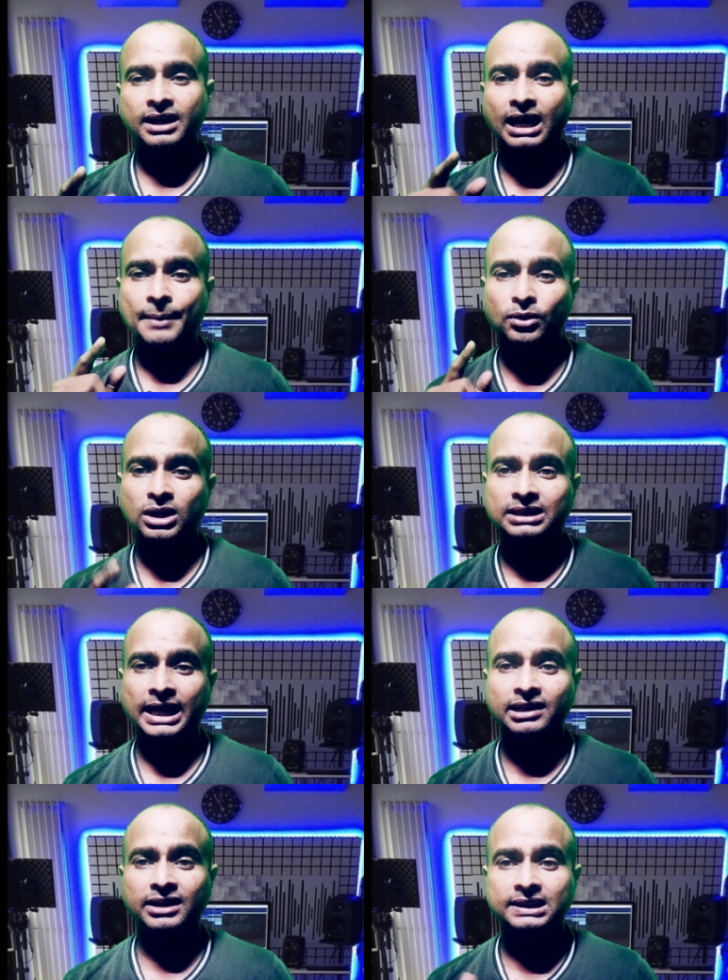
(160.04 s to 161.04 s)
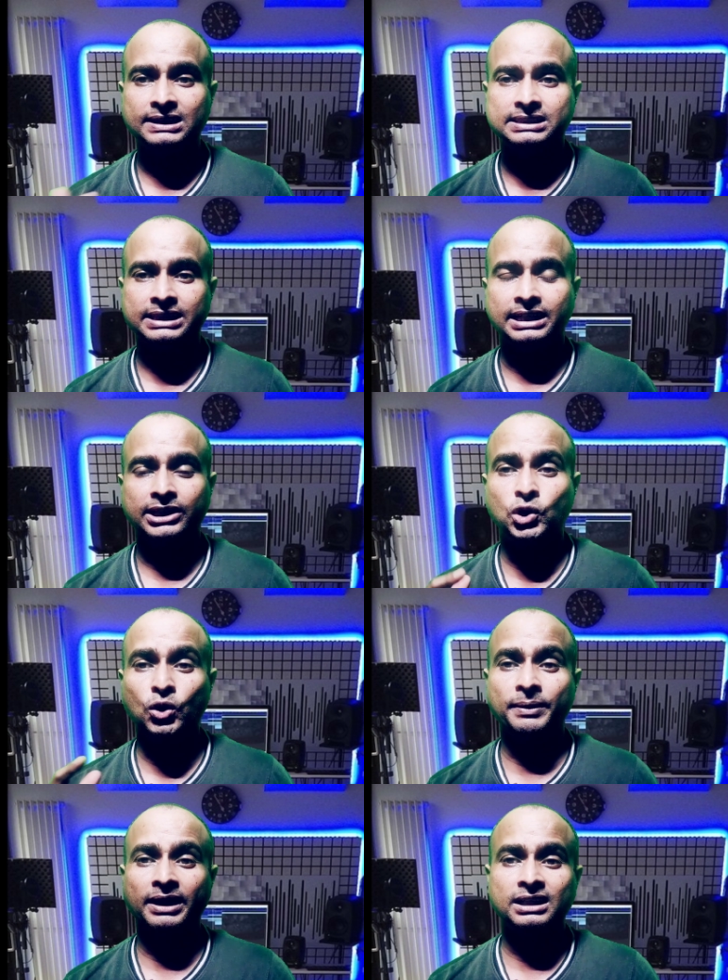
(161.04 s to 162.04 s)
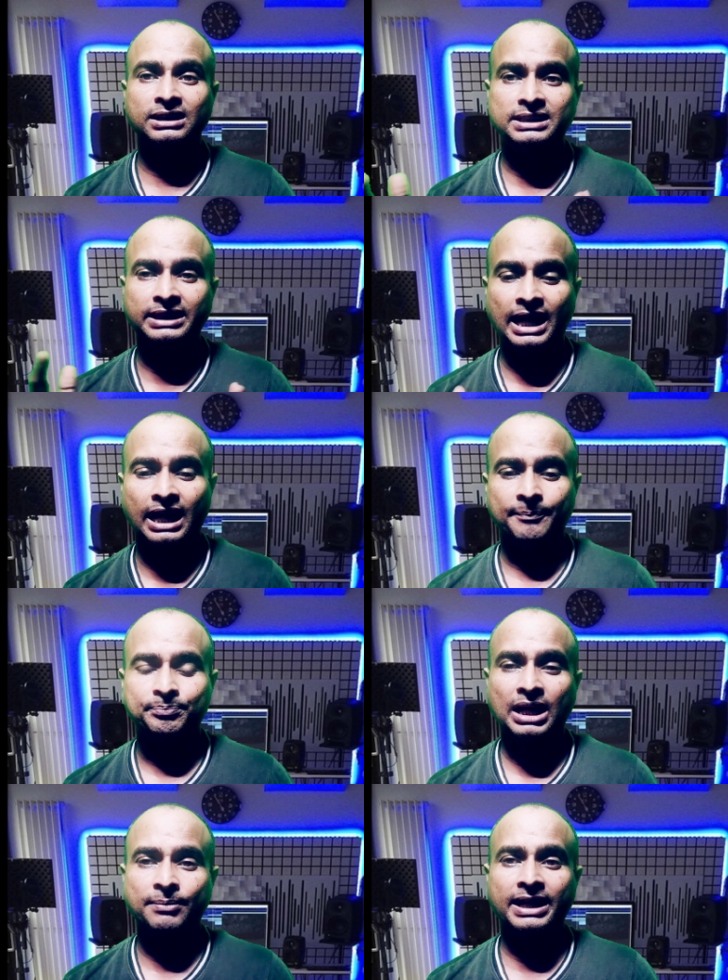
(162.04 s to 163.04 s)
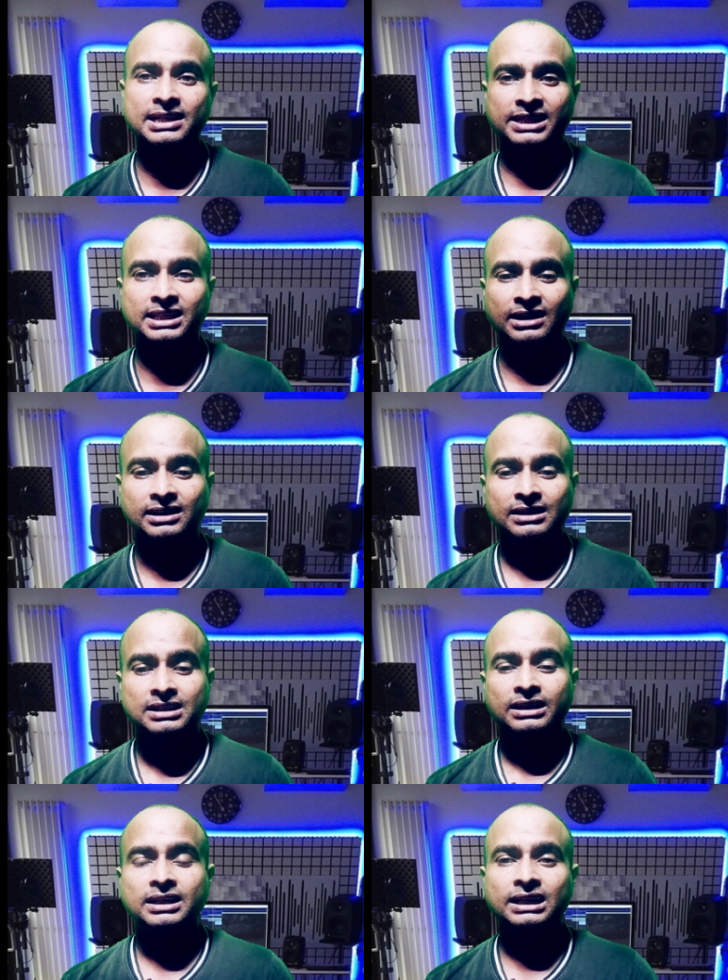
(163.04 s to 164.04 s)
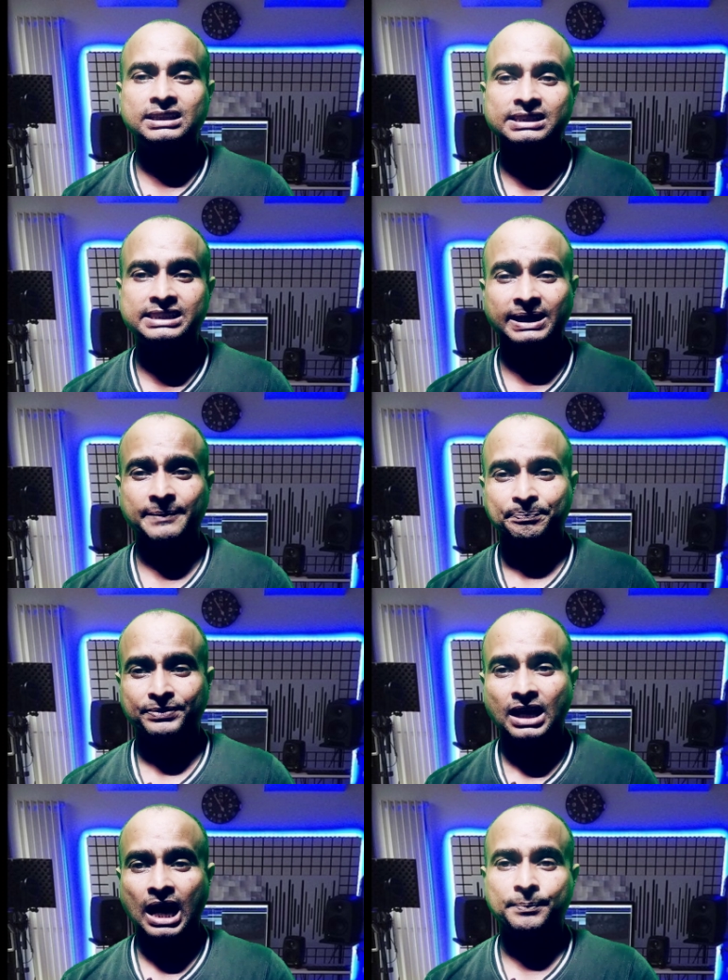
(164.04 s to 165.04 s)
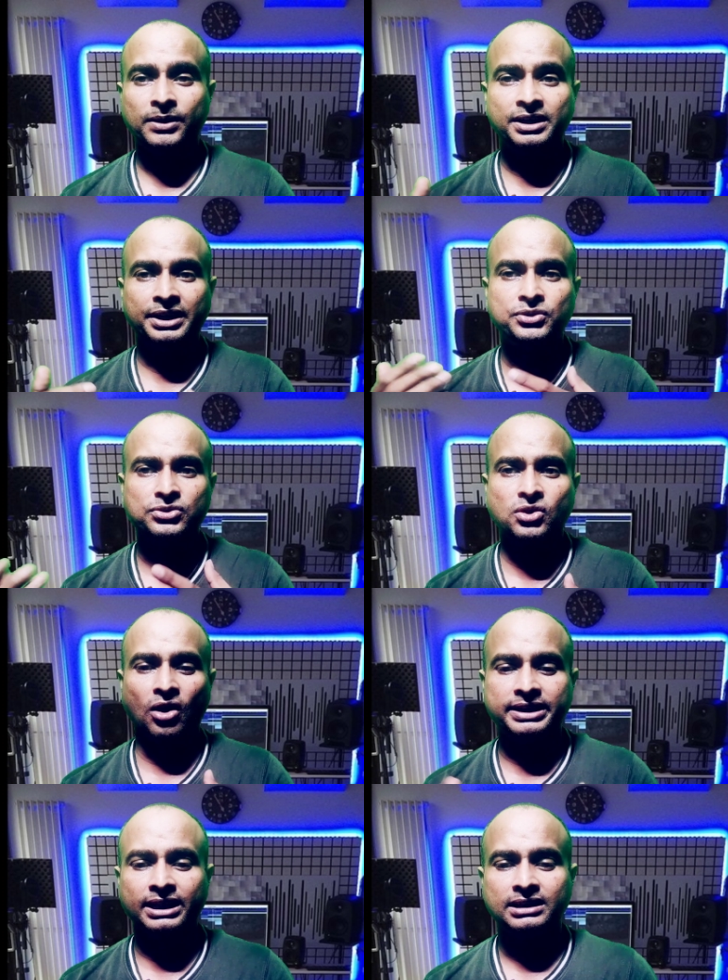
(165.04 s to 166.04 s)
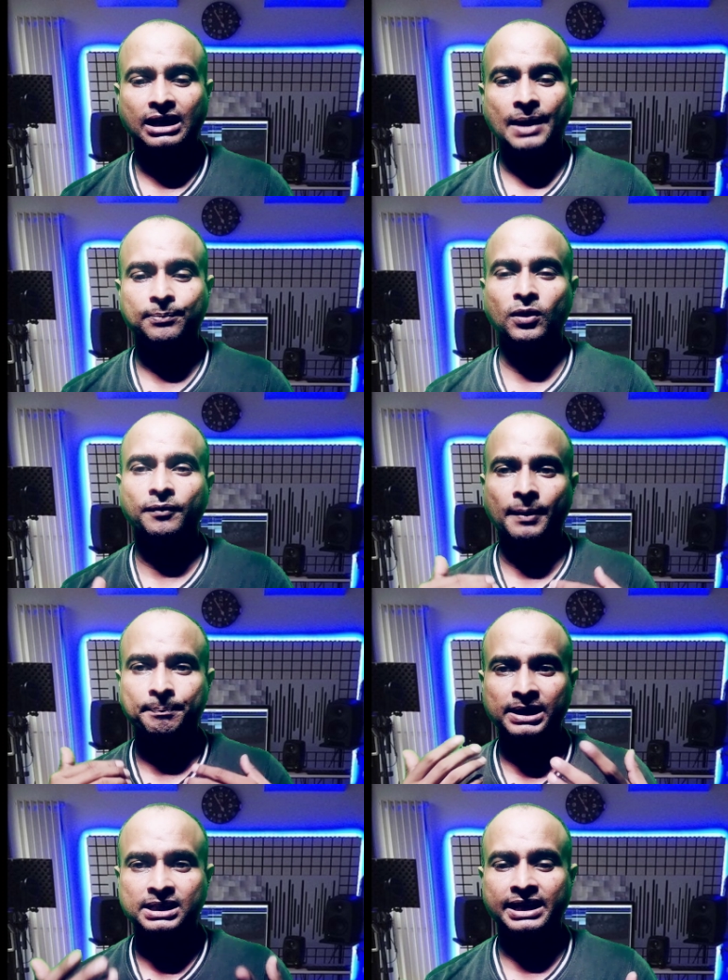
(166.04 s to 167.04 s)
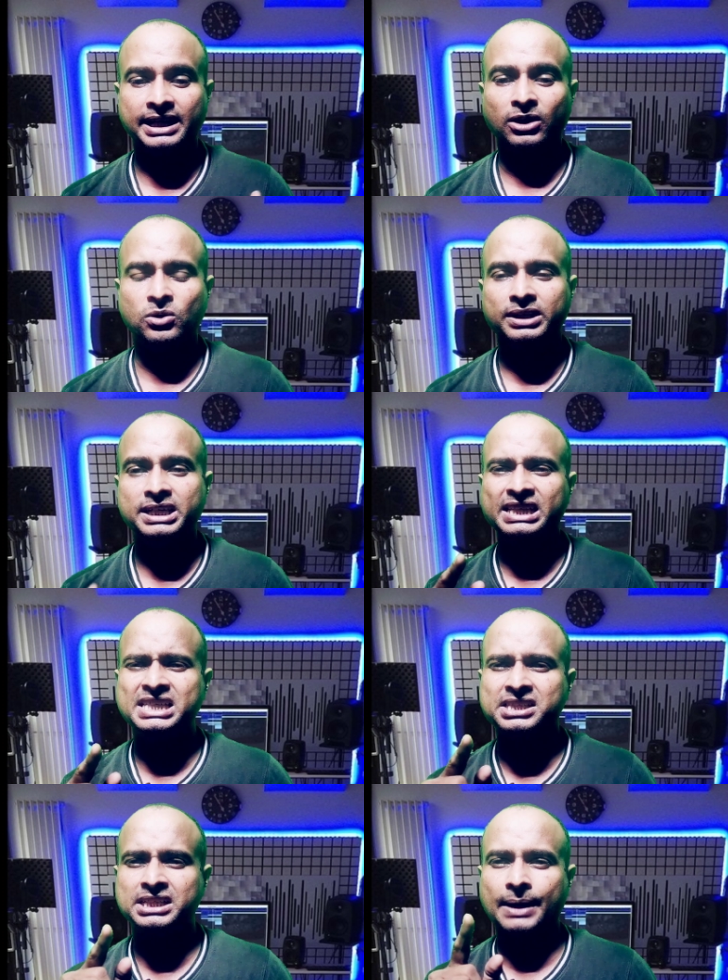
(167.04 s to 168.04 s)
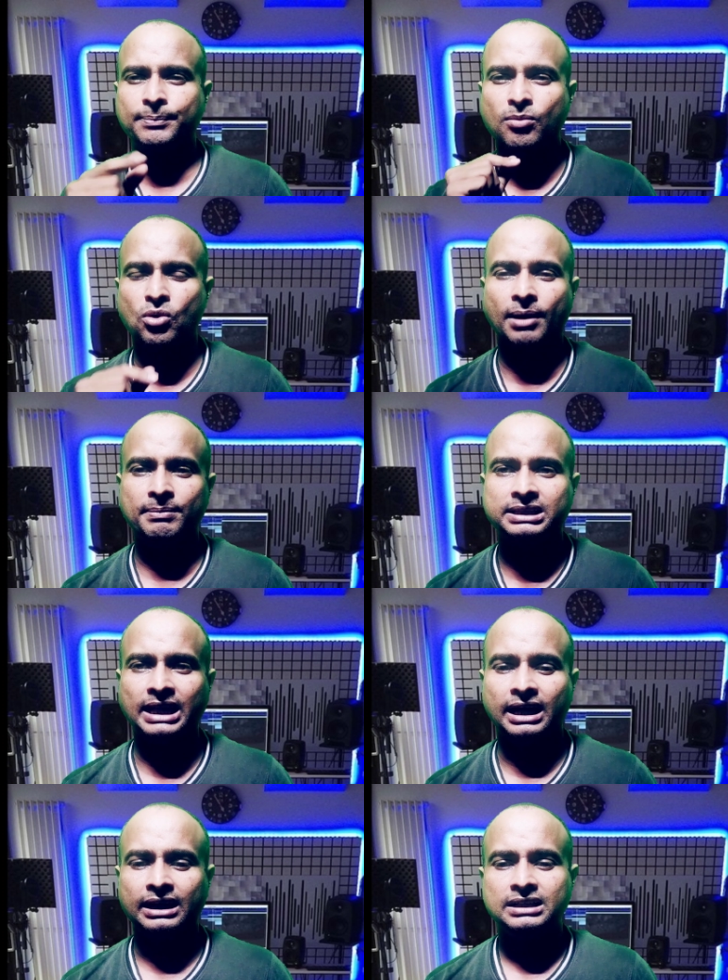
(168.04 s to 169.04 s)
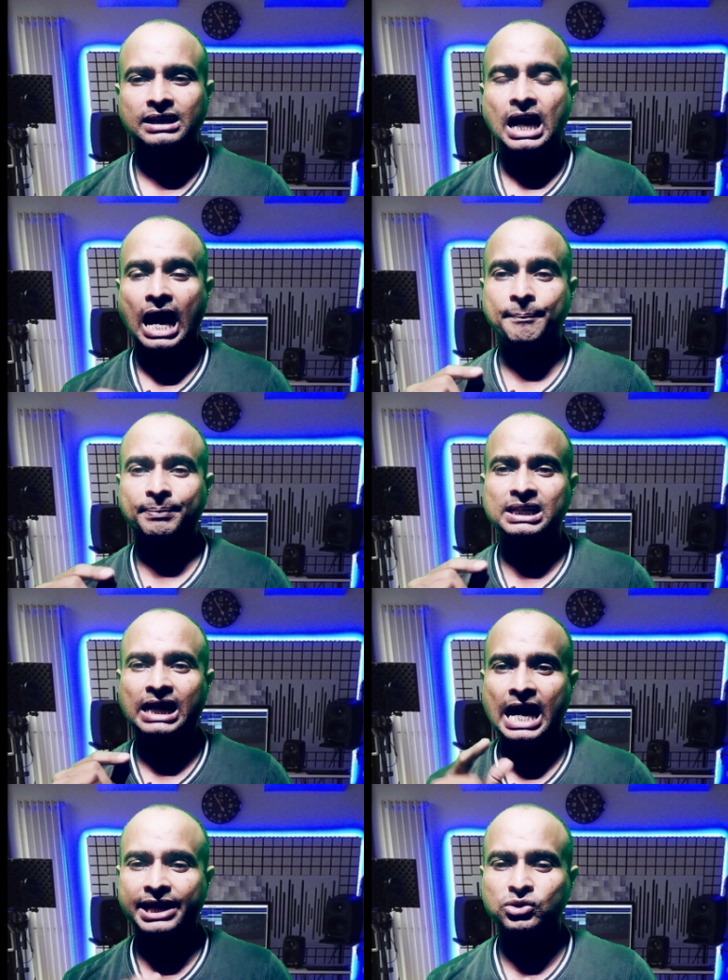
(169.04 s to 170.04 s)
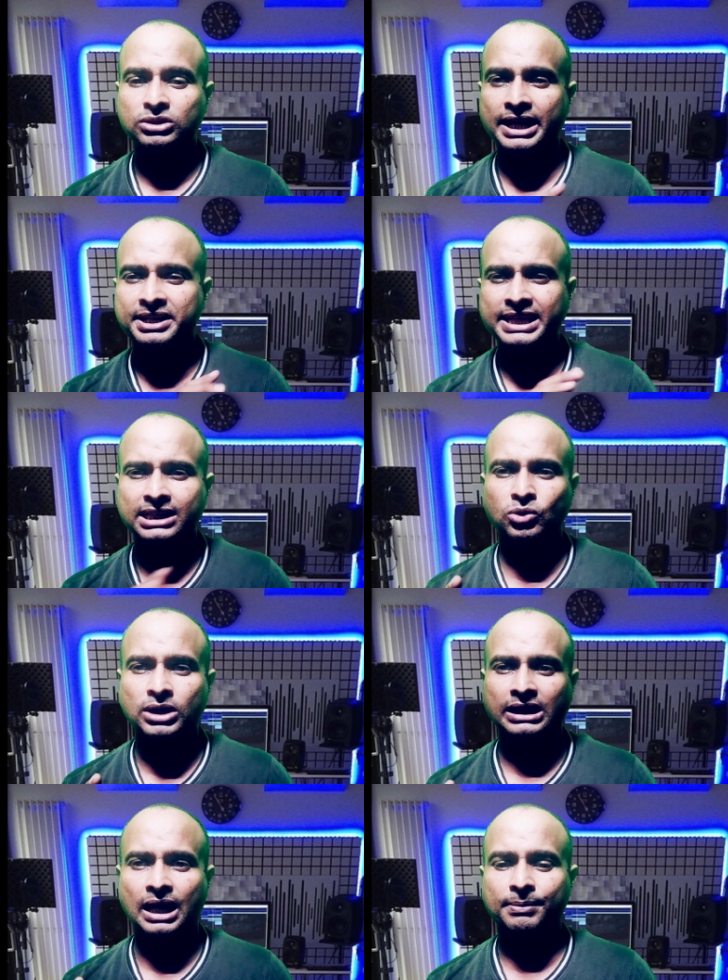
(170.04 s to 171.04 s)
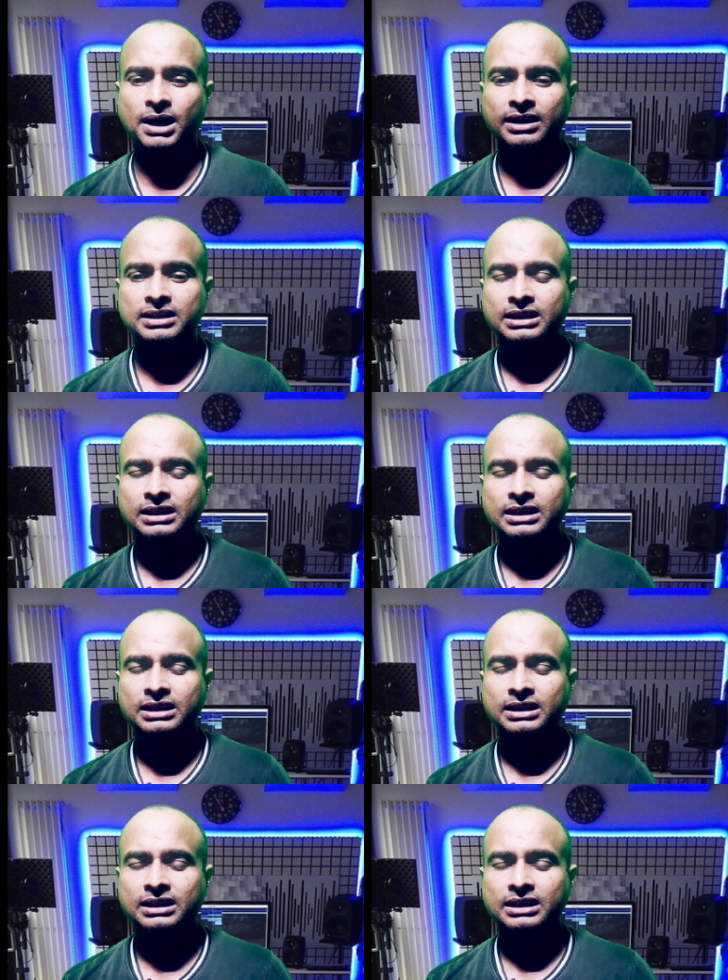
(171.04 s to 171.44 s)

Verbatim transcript: अगर आपको लगता है कि गलती से यूट्यूब में गलत किया है हमारा चैनल गलती से आपका रियूज कंटेंट आपको अपील करने को 21 दिन का आपको मौका मिलता है अपील खारिज होता है रिजेक्ट हो जाता है आपका